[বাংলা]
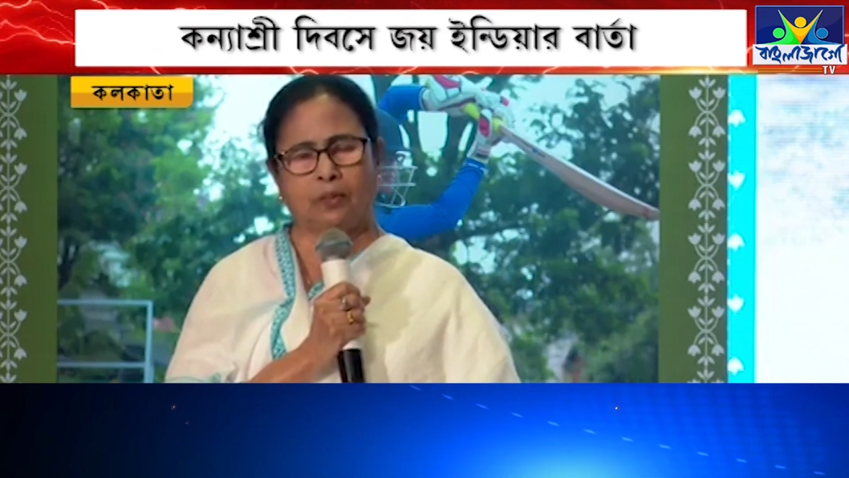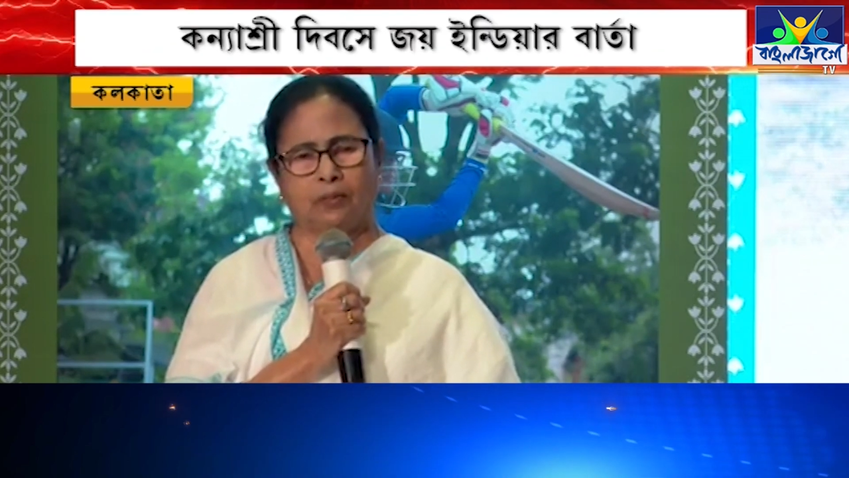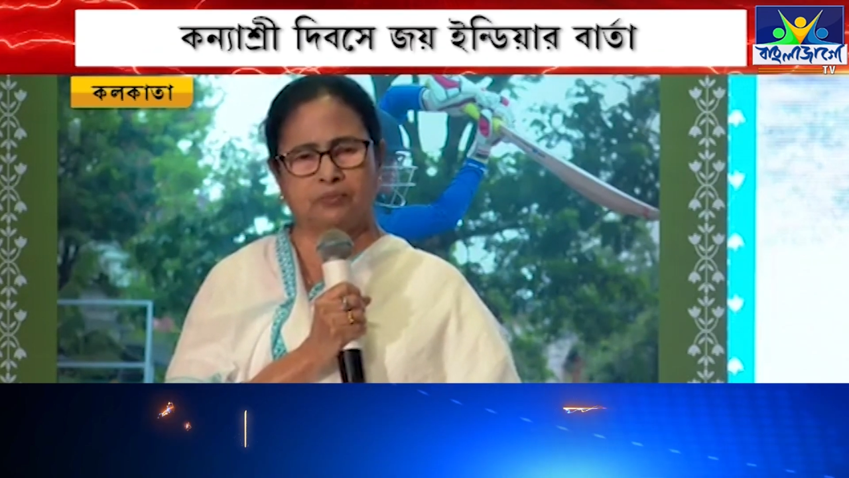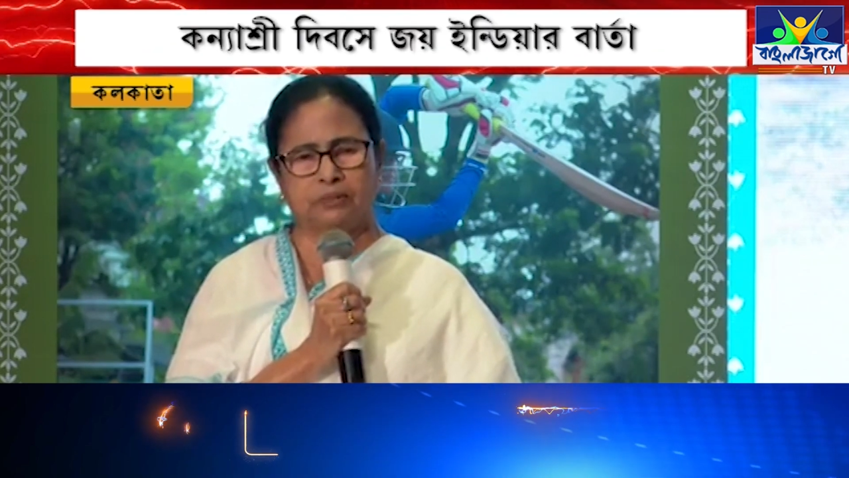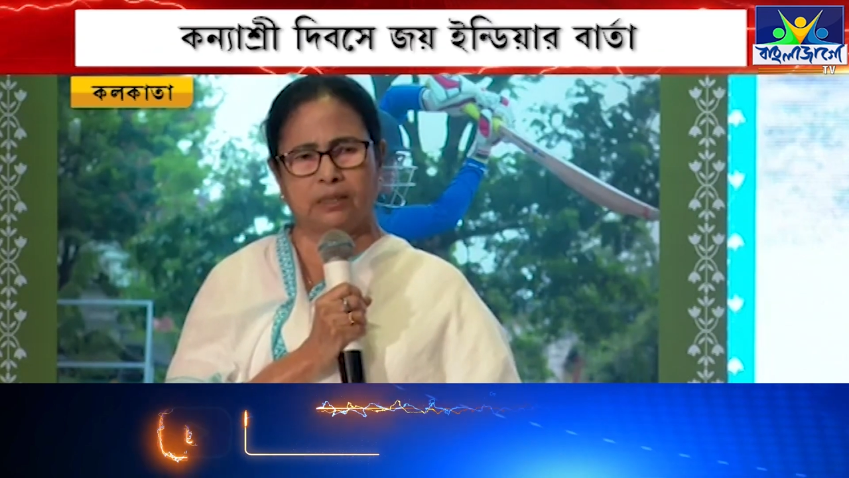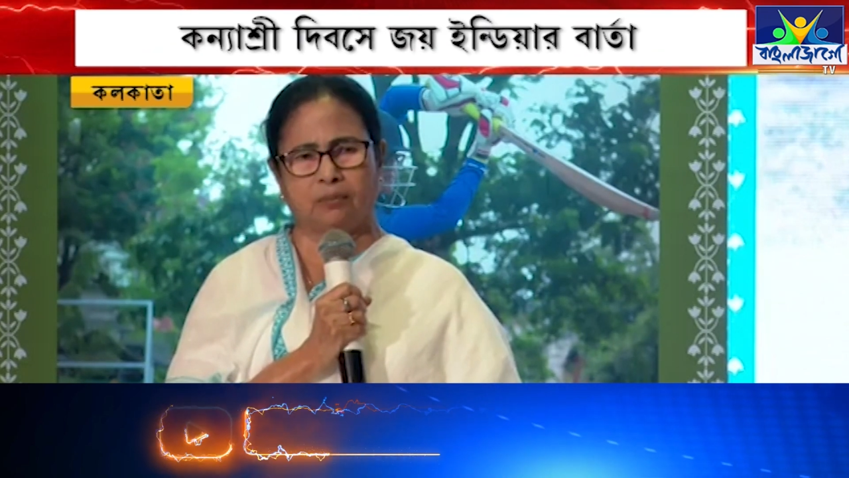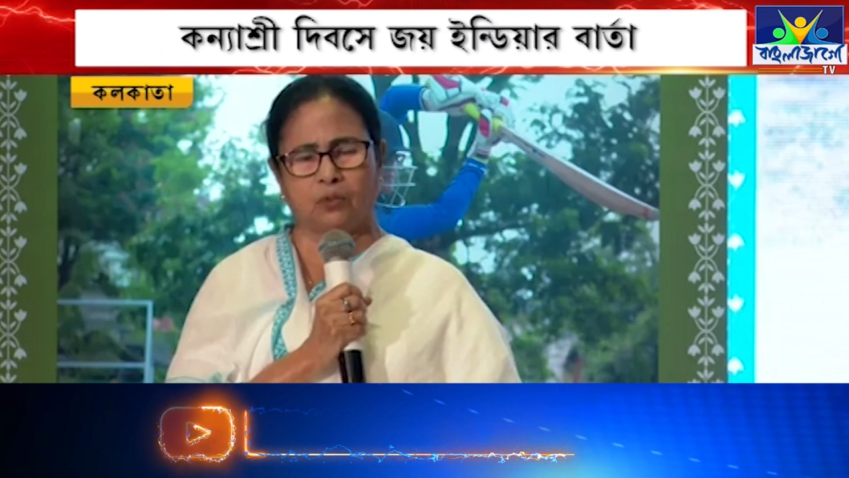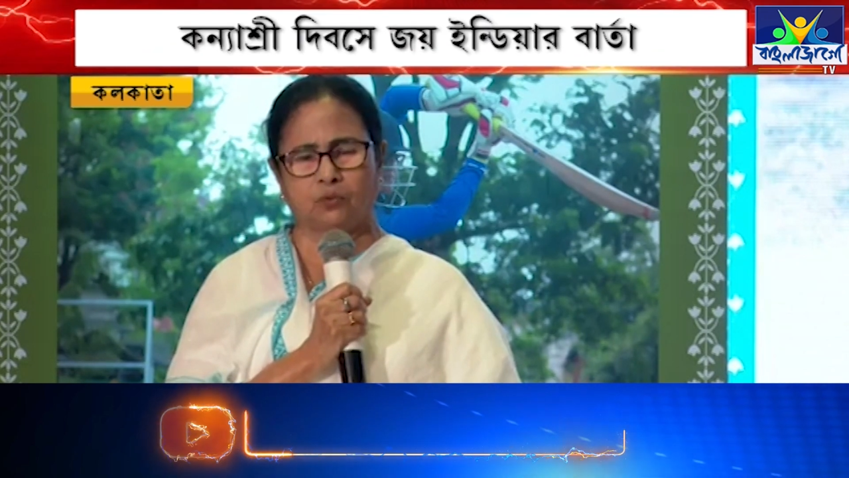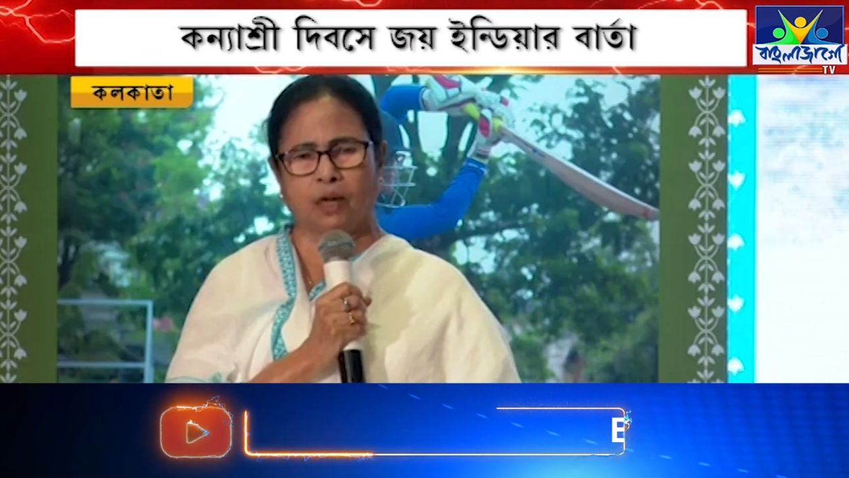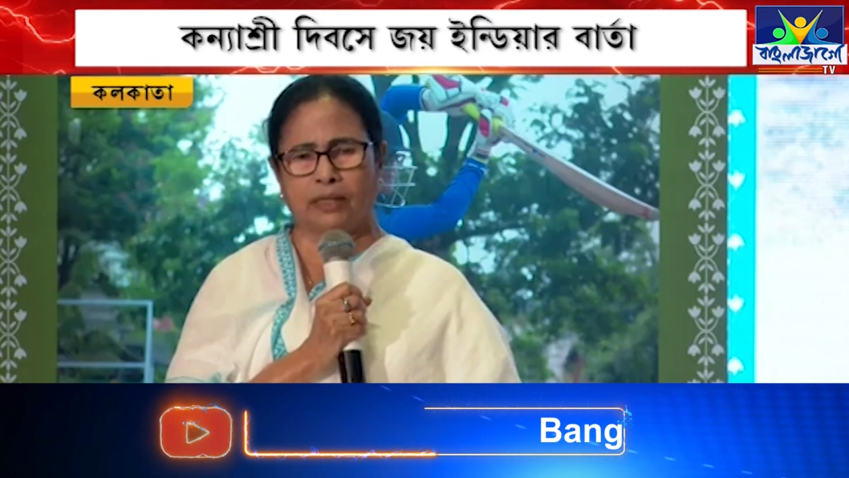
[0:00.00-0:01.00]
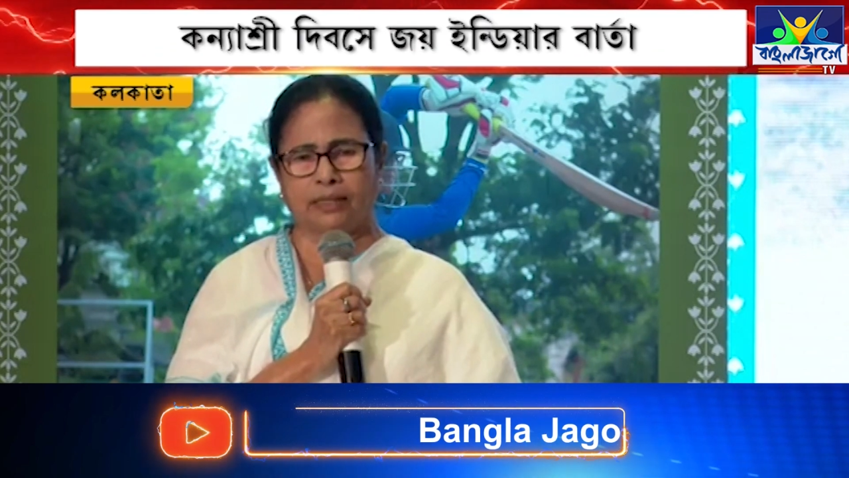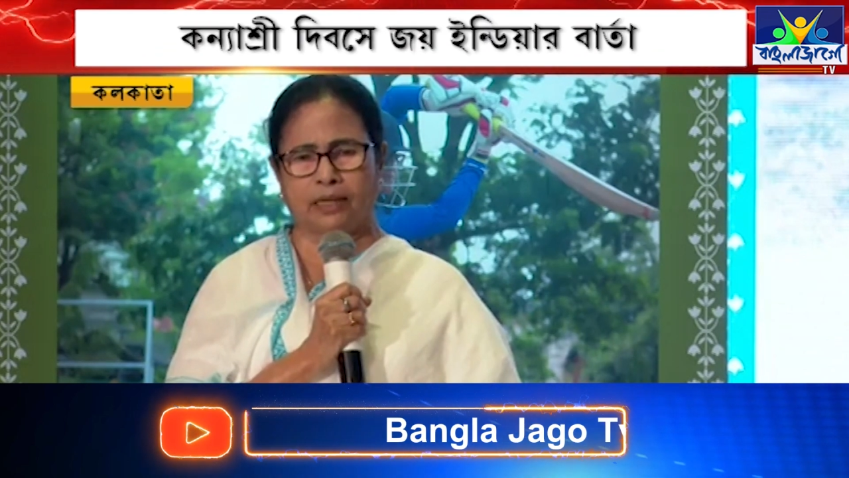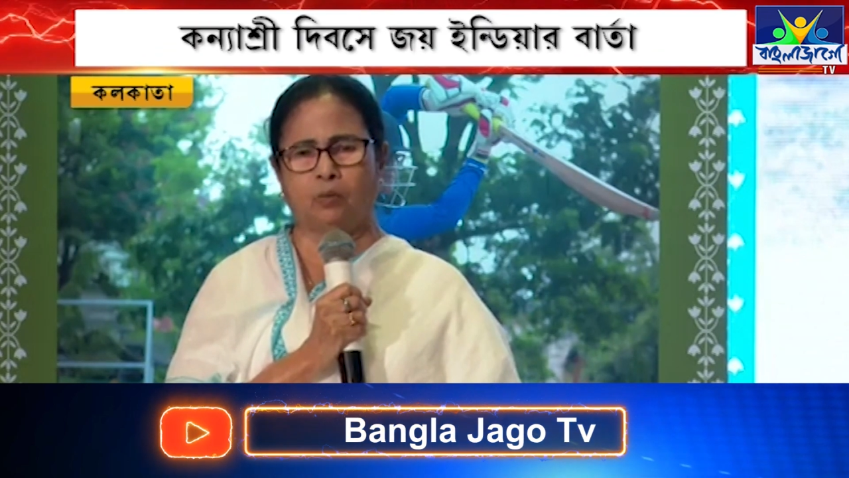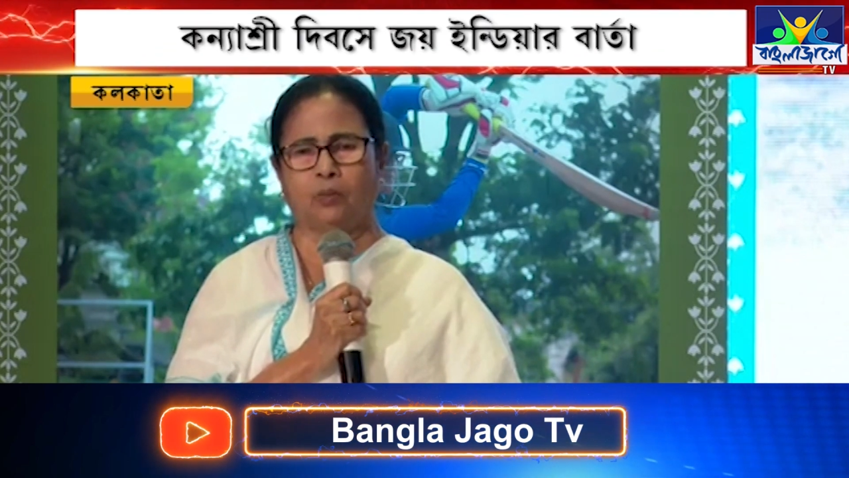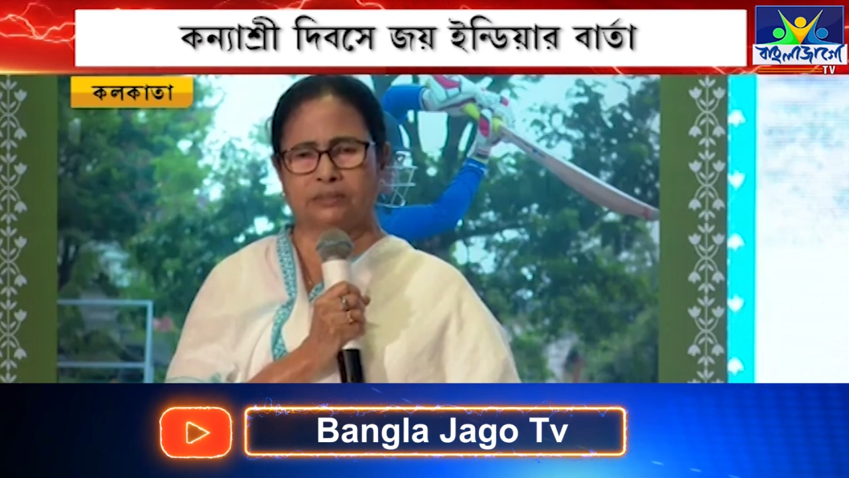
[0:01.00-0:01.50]
ভাবছিলাম হয়তো আর
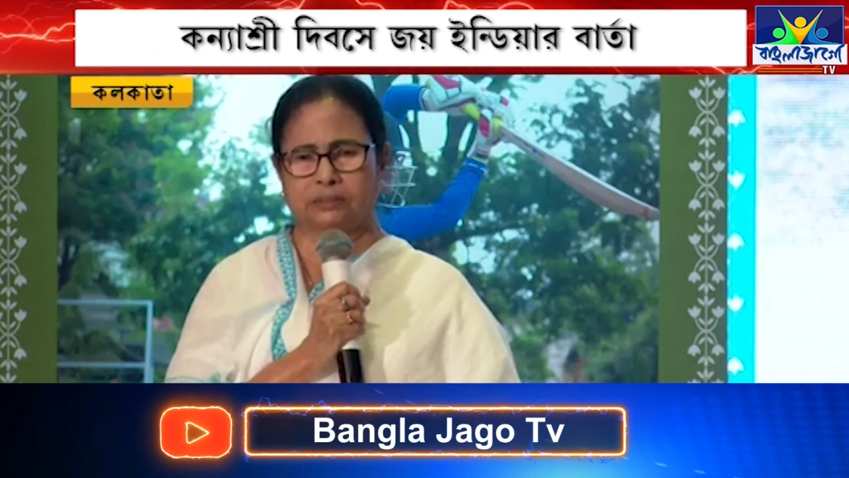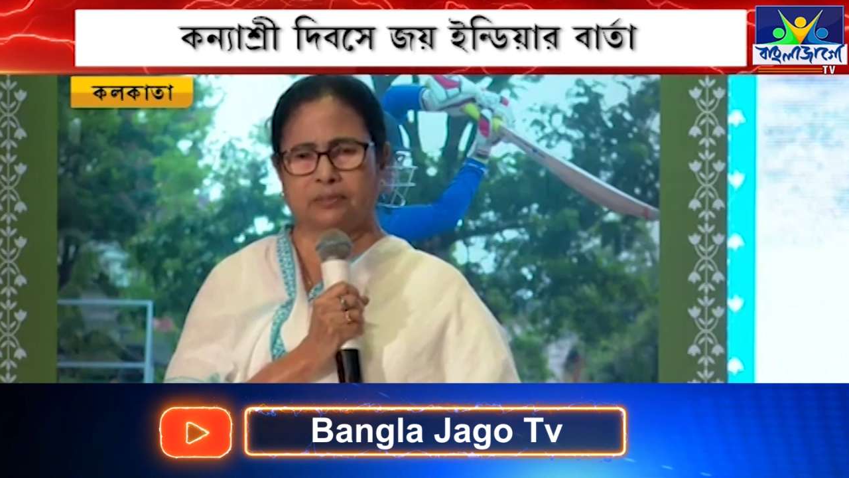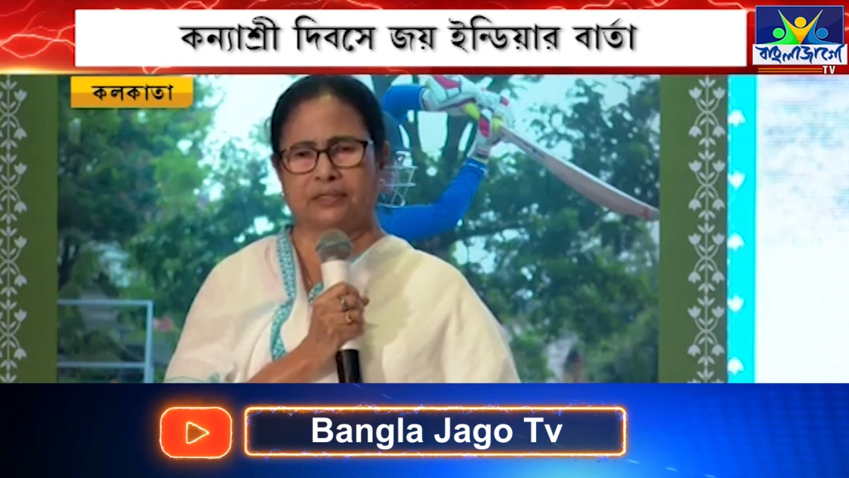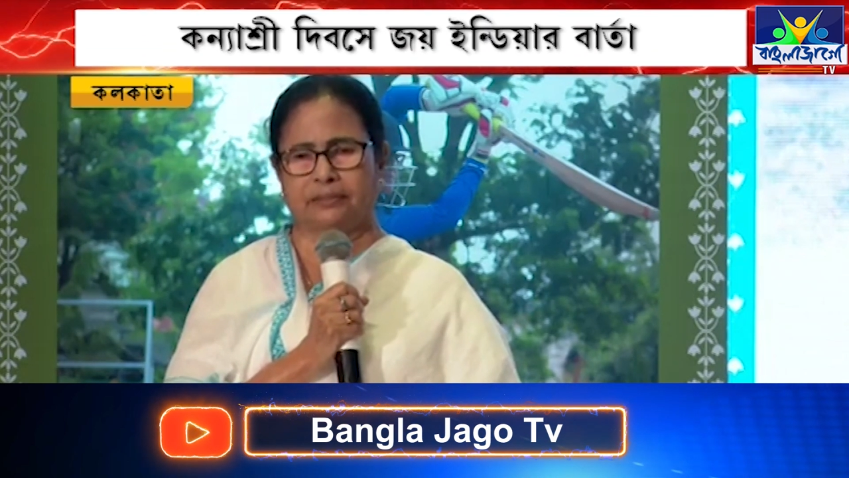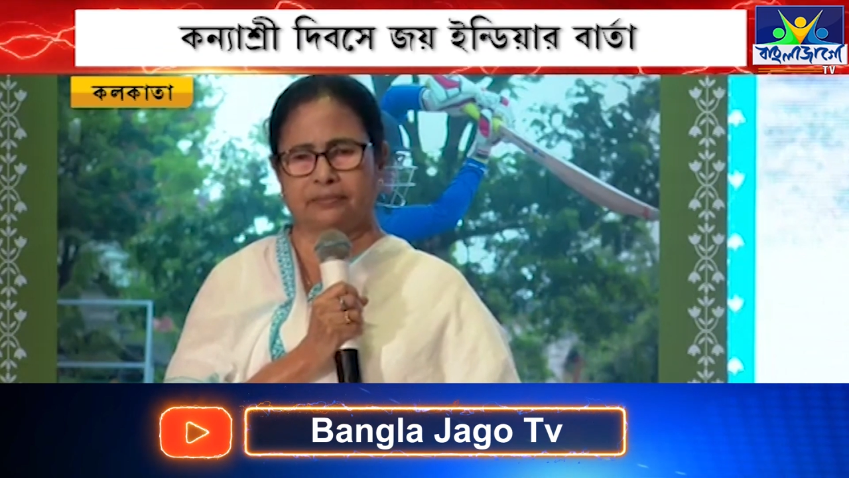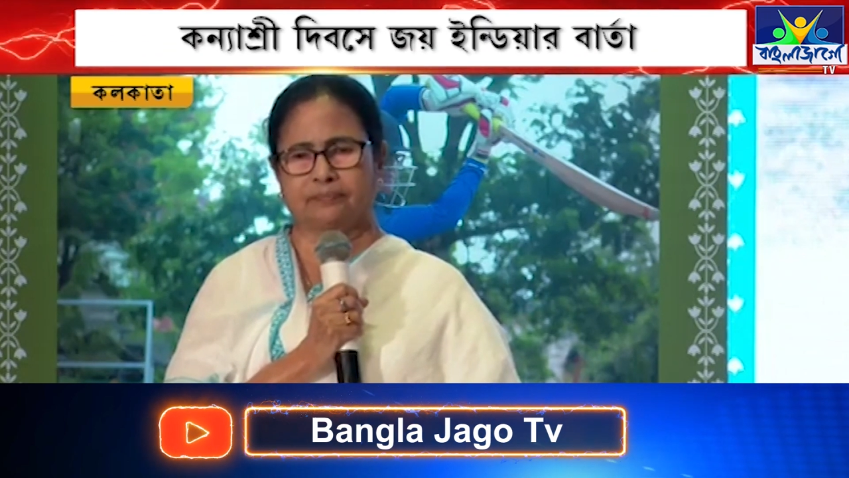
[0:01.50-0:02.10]
নাও বাঁচতে পারি